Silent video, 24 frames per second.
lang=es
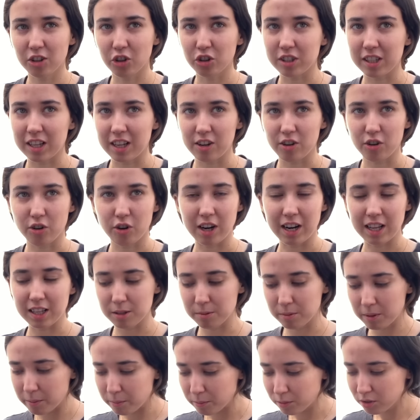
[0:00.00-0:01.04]
o sea, no las
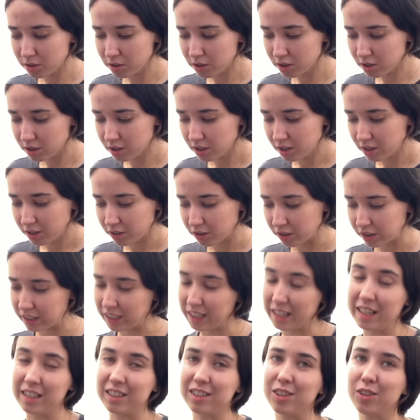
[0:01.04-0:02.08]
vemos
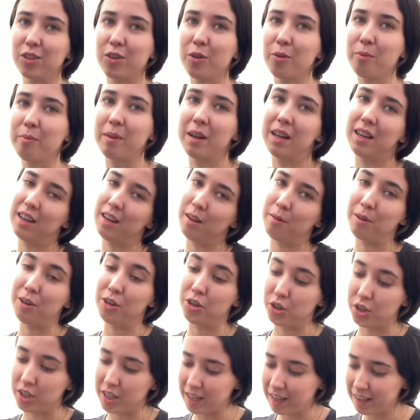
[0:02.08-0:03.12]
que es lo, la
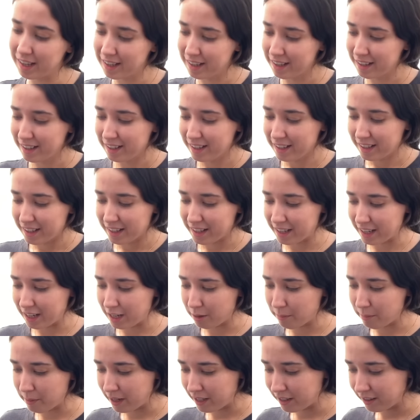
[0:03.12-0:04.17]
mayoría, y
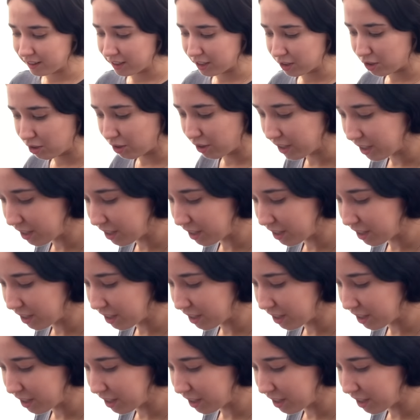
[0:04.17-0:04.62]
el 20 son